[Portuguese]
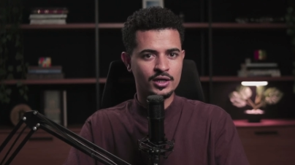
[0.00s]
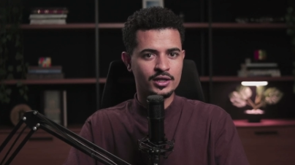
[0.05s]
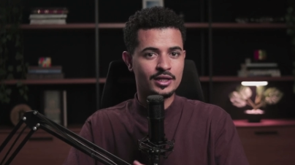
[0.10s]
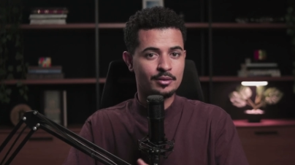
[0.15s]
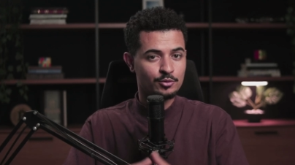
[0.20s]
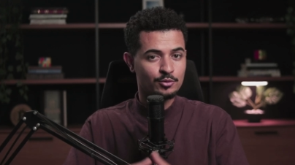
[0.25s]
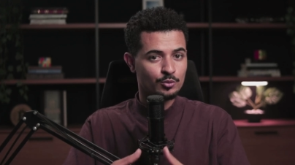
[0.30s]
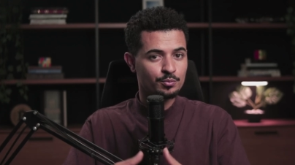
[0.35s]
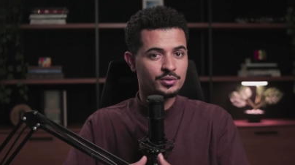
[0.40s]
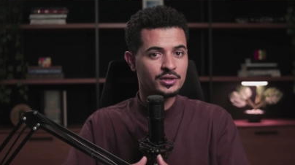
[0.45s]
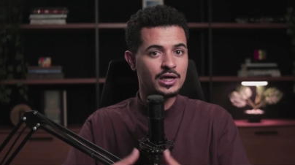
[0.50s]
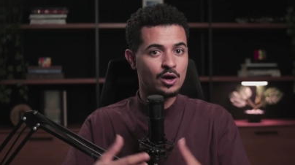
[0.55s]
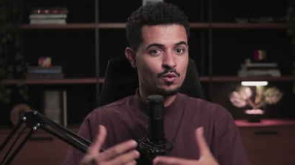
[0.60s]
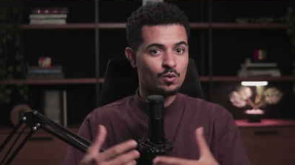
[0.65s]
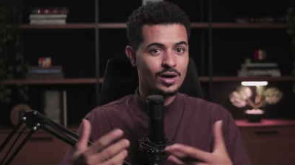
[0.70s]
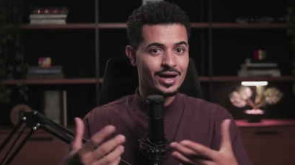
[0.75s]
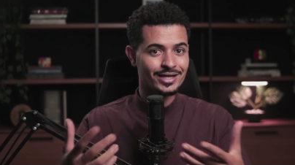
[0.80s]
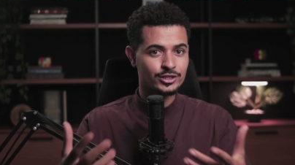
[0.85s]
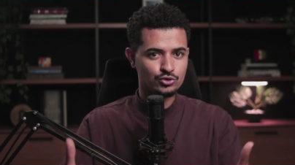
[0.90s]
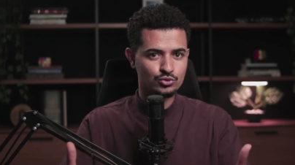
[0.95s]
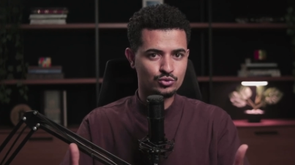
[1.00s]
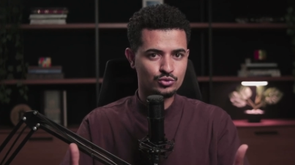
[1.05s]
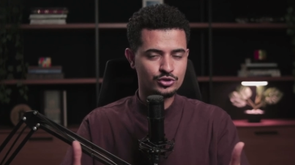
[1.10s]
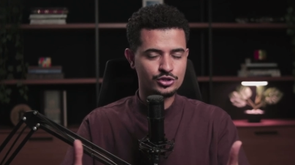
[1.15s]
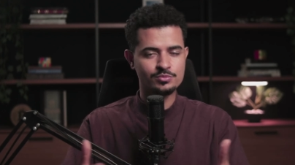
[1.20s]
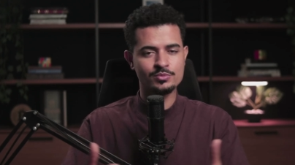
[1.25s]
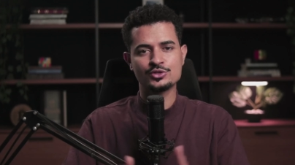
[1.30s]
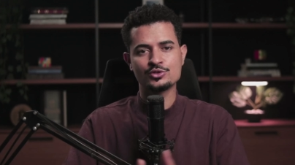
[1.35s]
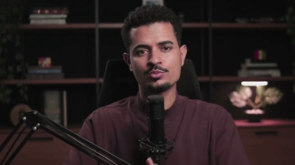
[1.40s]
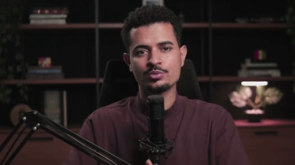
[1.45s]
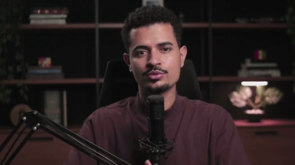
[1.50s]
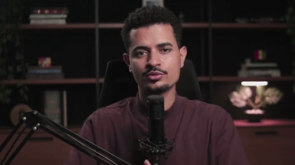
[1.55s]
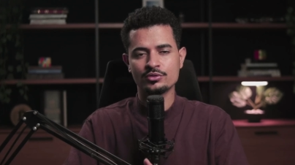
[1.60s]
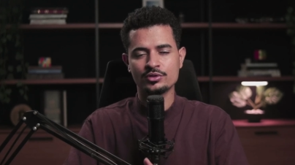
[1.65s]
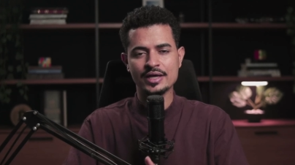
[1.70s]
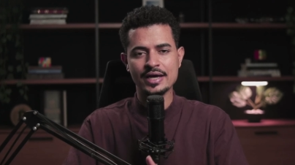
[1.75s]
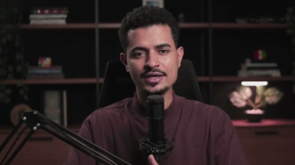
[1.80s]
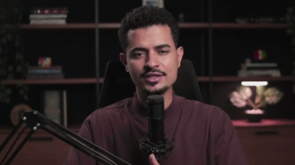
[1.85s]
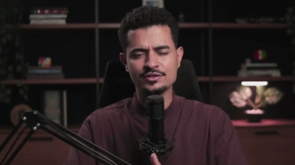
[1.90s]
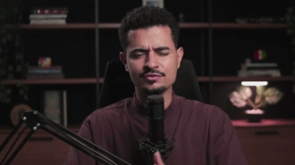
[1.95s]
Na minha opinião, as últimas
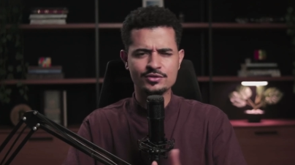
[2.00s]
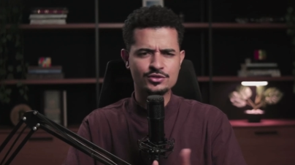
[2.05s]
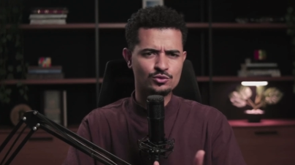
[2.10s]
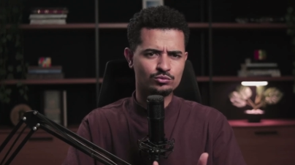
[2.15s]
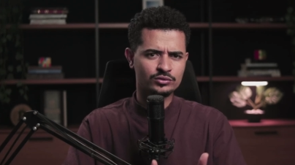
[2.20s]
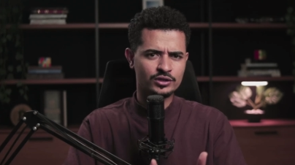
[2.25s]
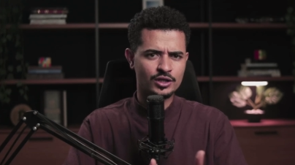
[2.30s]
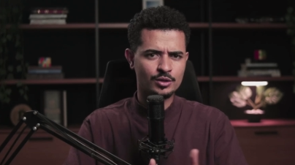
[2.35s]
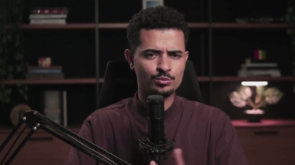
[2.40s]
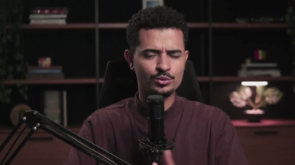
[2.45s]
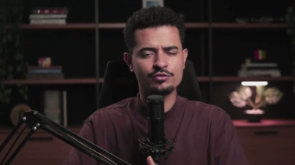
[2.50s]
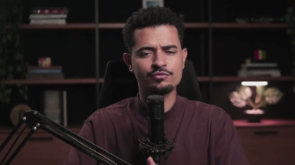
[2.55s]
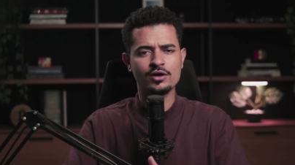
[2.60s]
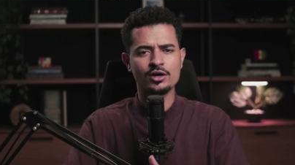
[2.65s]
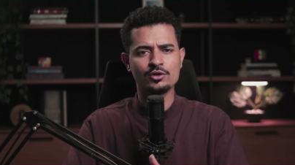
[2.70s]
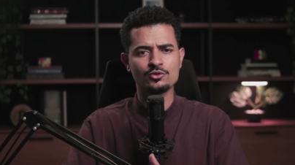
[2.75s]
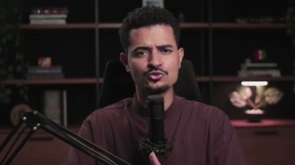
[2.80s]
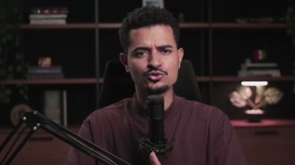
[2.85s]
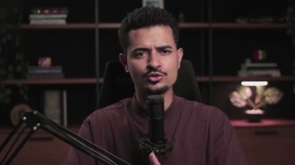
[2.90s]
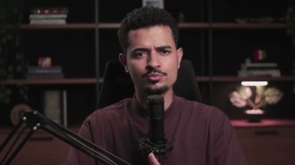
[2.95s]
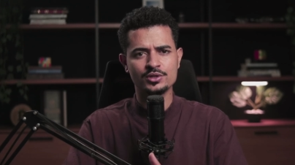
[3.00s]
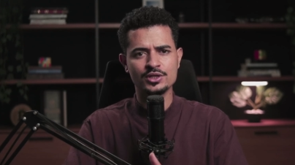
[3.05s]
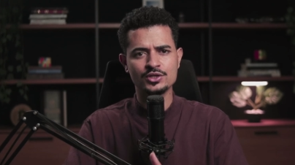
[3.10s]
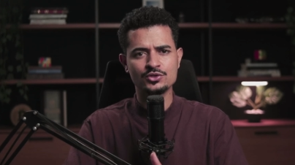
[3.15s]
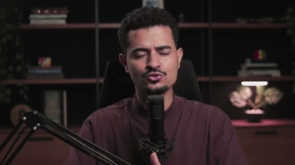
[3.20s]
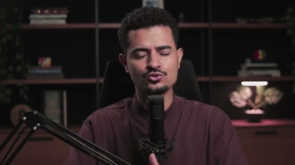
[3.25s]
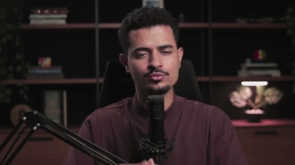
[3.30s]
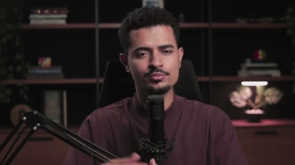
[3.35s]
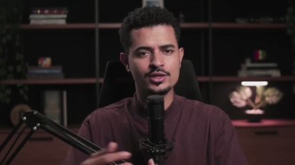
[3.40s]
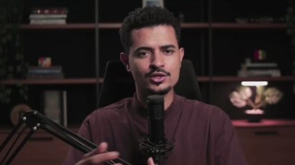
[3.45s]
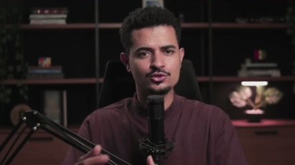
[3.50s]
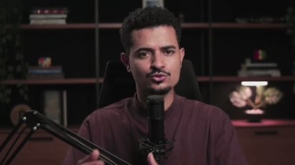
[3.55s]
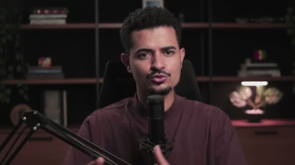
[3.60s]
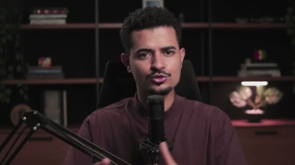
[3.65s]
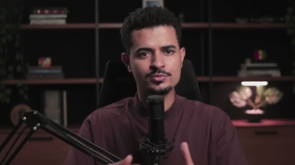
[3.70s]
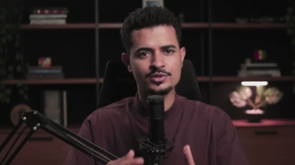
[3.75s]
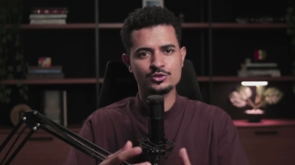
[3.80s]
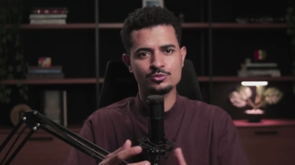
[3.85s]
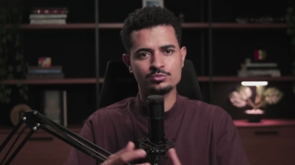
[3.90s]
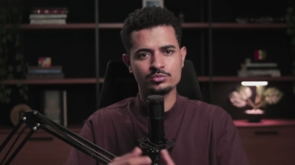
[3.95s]
oportunidades, faz algum tempo que falo sobre isso, sobre as
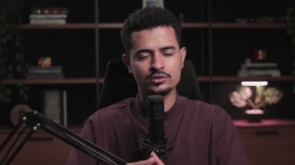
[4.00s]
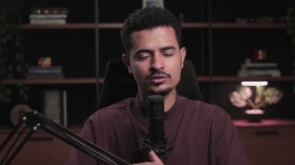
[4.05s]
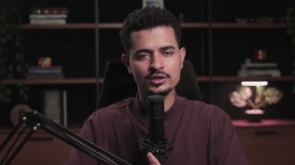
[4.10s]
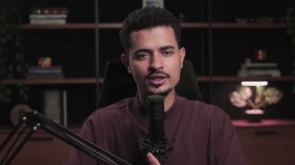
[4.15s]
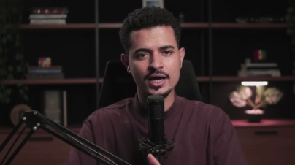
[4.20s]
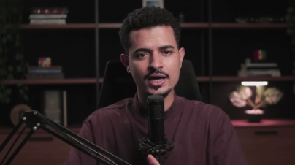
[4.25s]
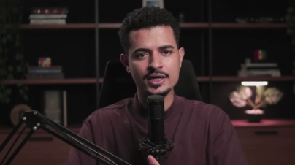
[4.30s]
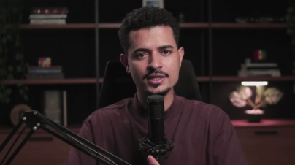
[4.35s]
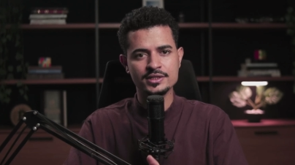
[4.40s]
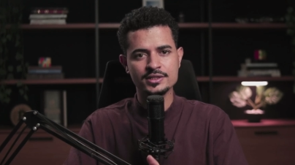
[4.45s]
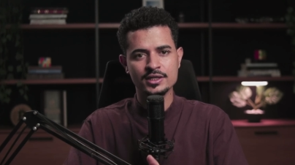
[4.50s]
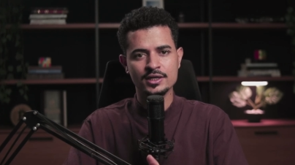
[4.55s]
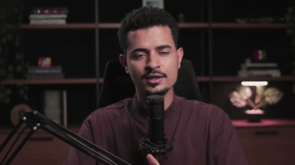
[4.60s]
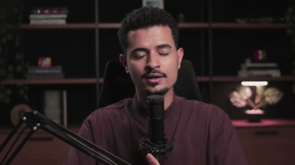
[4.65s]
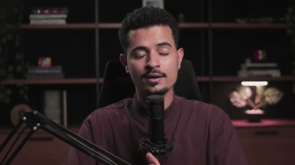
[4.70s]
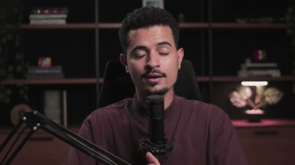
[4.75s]
últimas oportunidades,